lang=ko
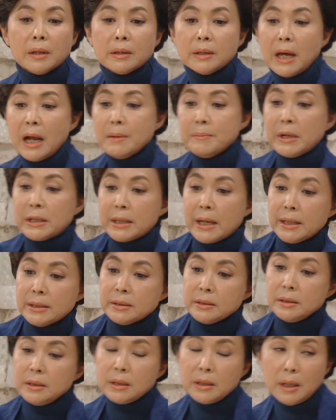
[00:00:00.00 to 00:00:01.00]
나 할 말 다
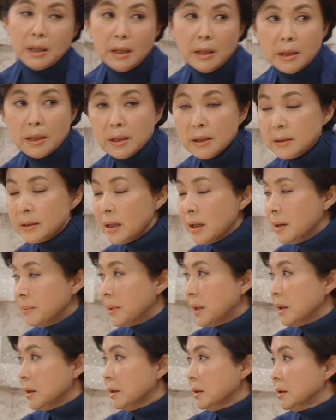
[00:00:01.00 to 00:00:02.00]
했으니까
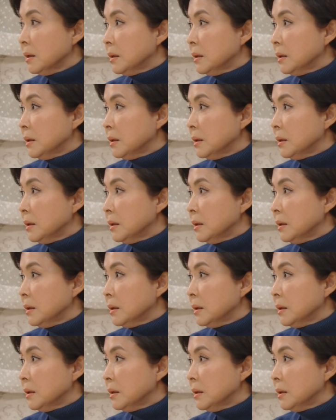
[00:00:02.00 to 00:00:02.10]
나가봐.